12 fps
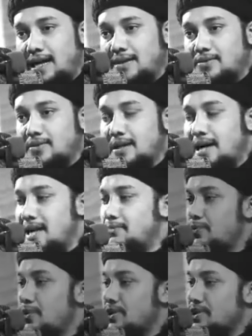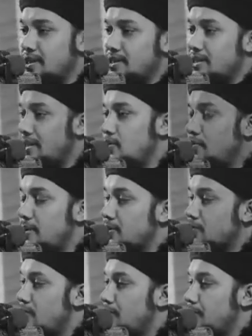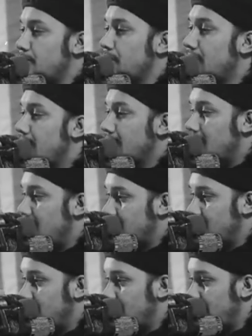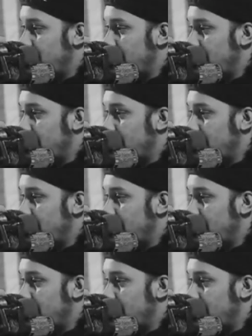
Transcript: আর খারাপ গুণের সাথে তারা খুব একটা সম্পর্কিত ছিলেন না আলহামদুলিল্লাহ